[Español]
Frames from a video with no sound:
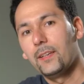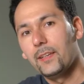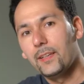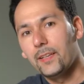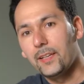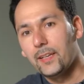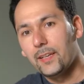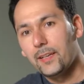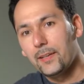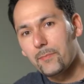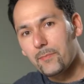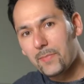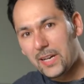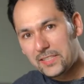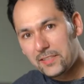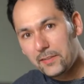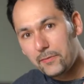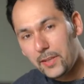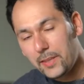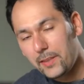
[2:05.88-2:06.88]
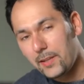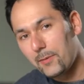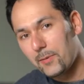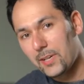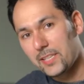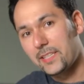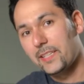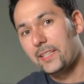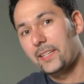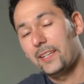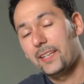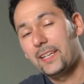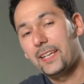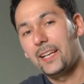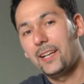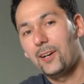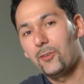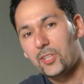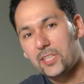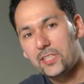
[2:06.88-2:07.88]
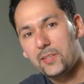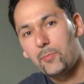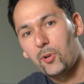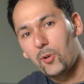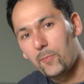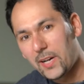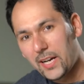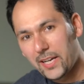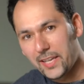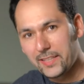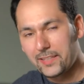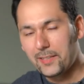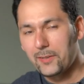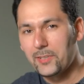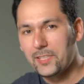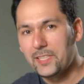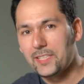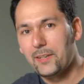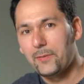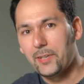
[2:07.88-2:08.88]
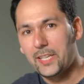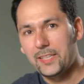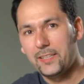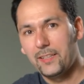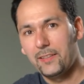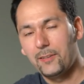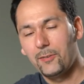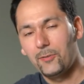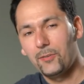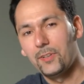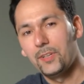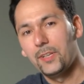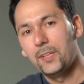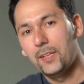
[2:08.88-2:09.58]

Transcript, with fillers: eh, más difícil va a ser que la onda se propague a través de esa vegetación